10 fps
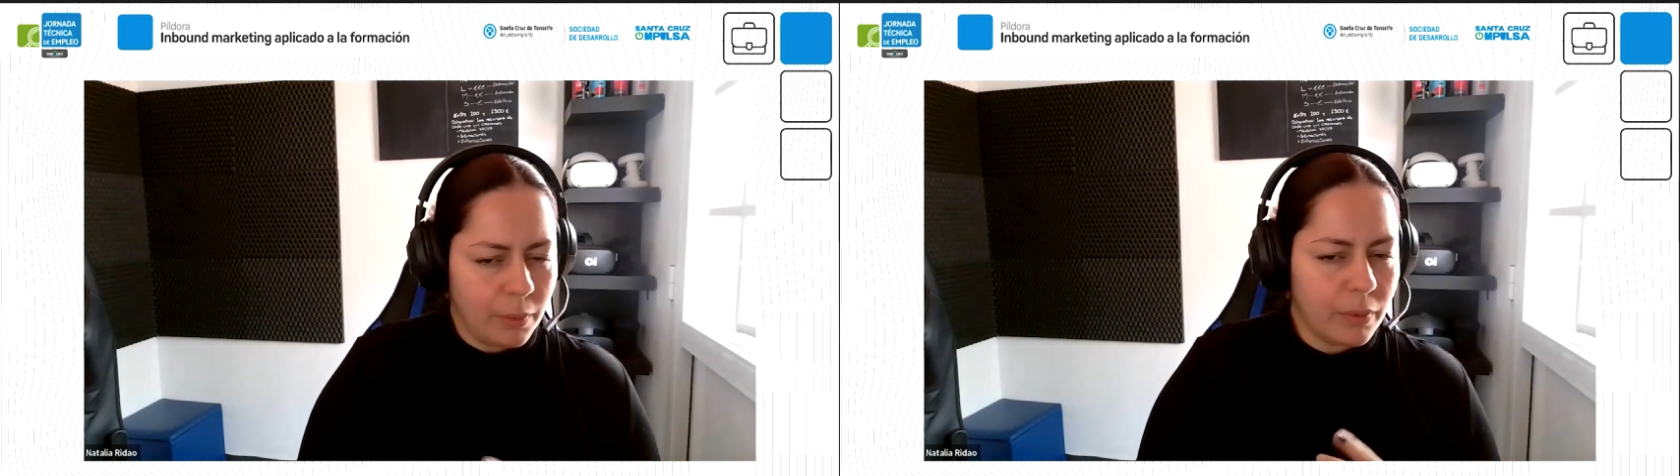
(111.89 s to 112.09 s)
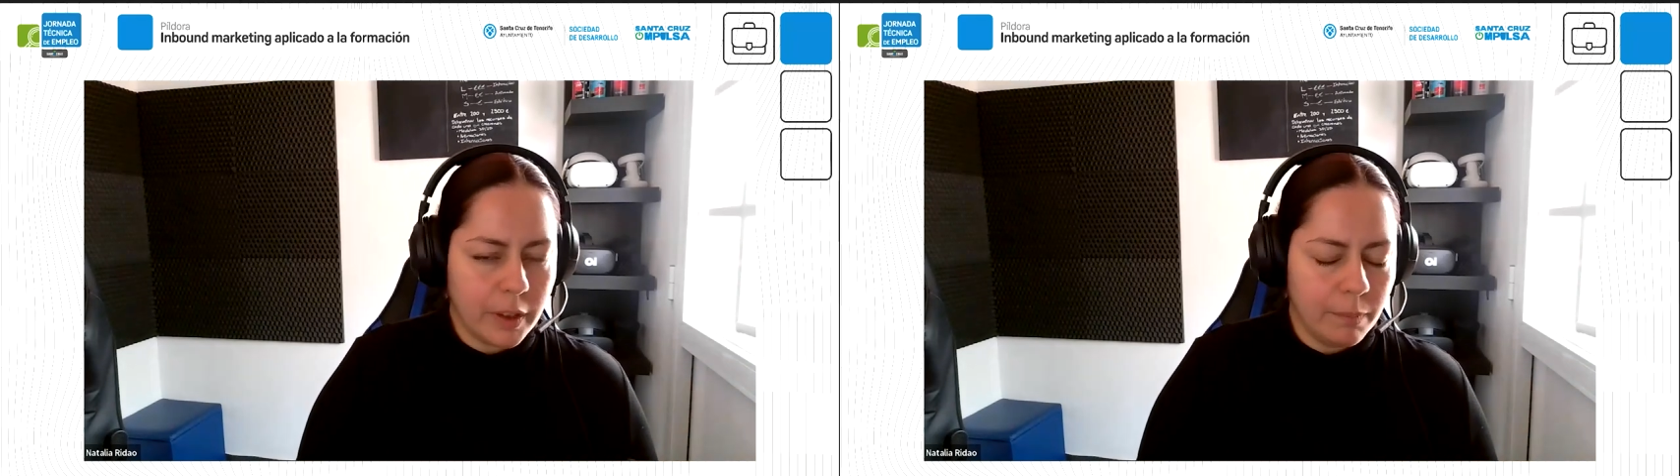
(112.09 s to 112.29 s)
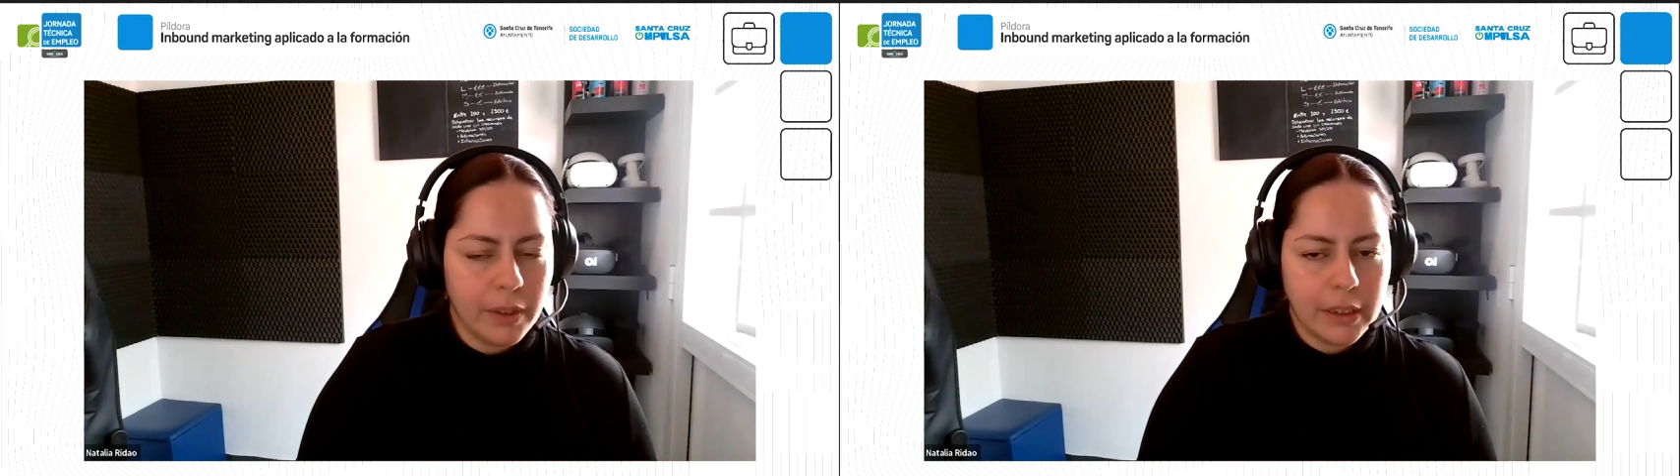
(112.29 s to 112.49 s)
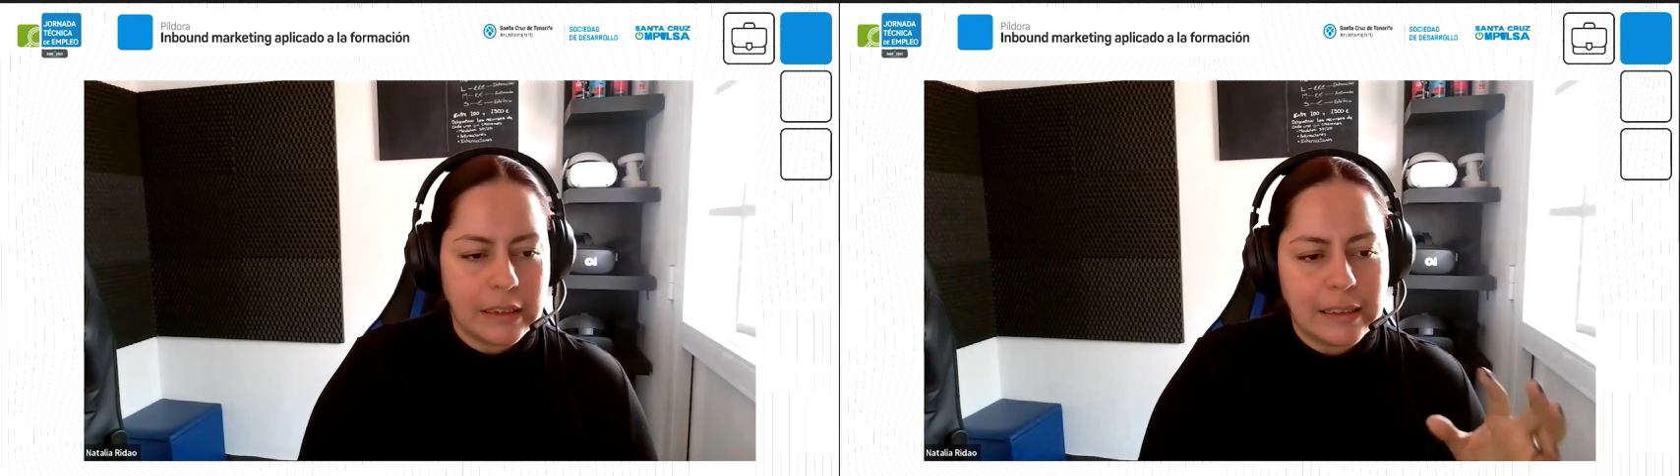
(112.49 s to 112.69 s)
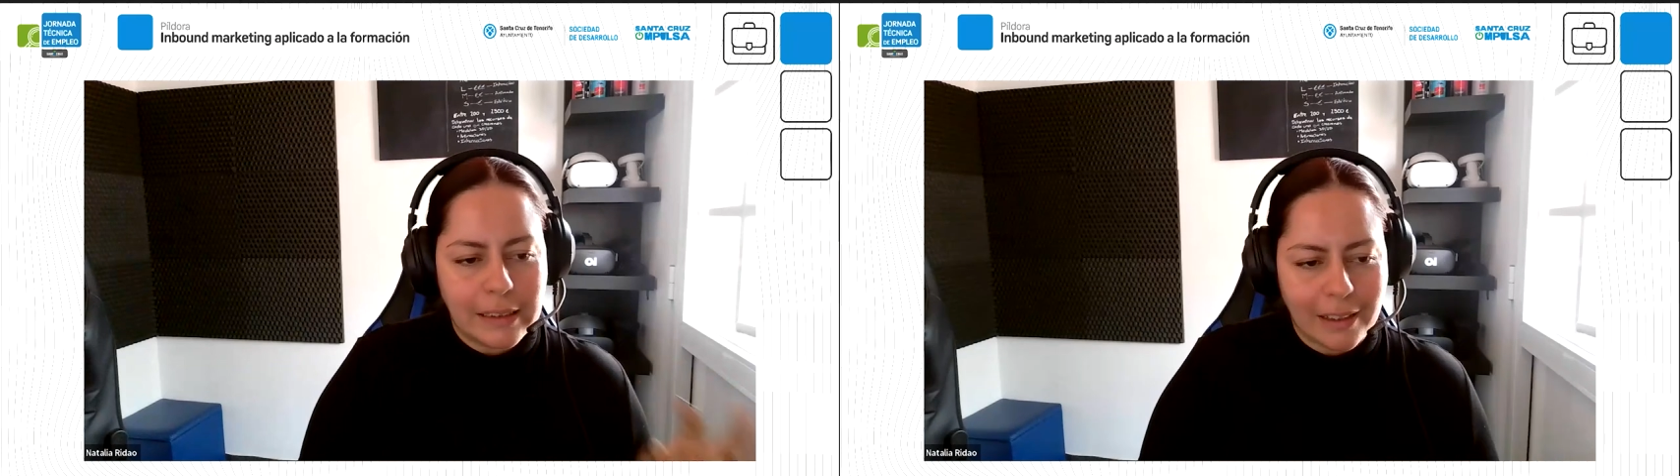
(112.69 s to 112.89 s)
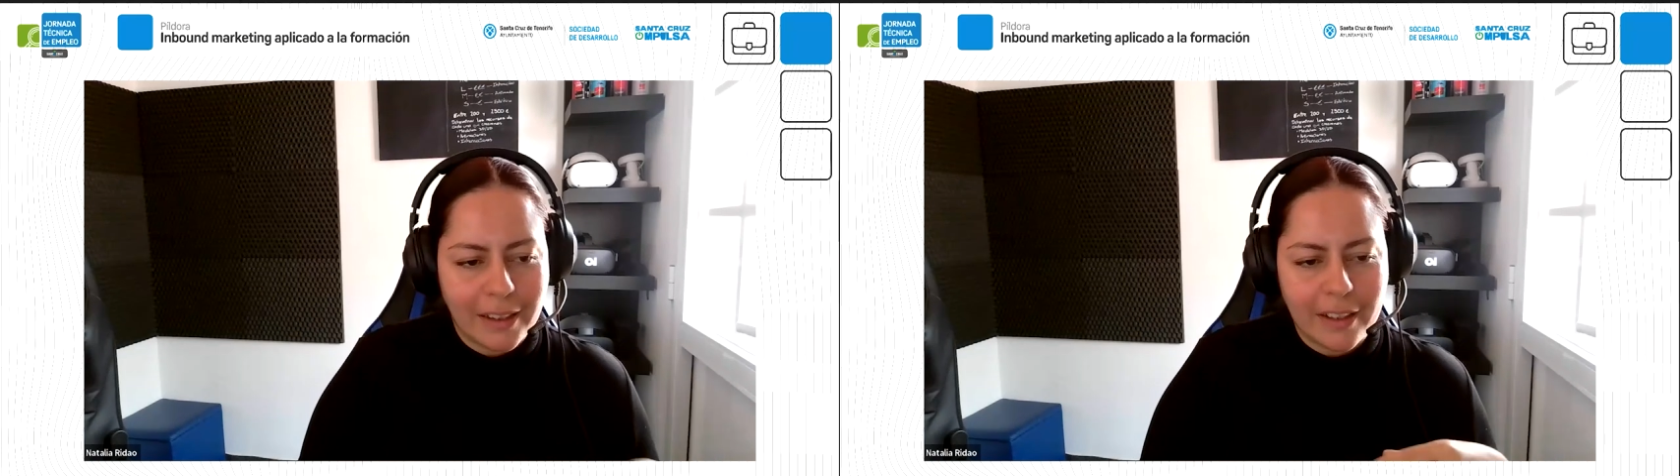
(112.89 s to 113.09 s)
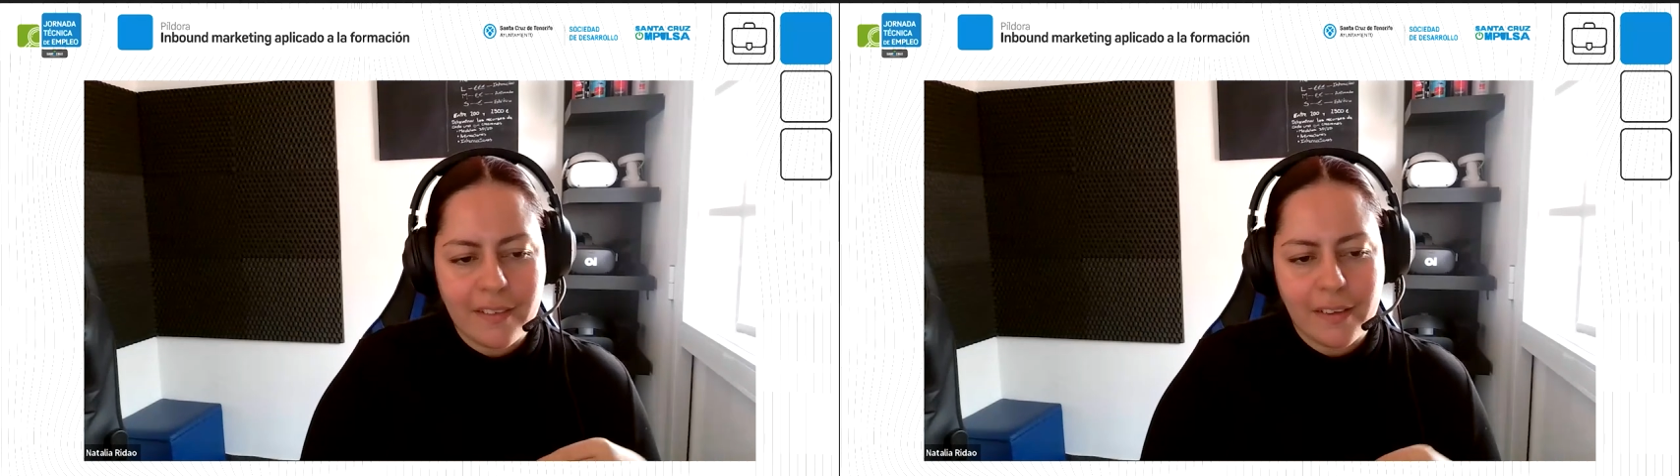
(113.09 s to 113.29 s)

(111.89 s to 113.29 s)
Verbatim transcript: lo buscamos en Internet